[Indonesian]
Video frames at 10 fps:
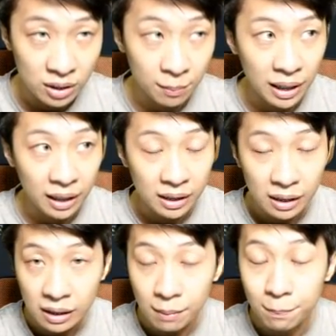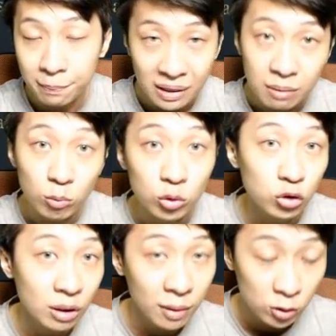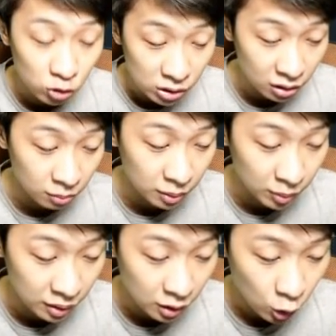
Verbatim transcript: Pada akhirnya dia jadi musuhnya manusia, teman-teman.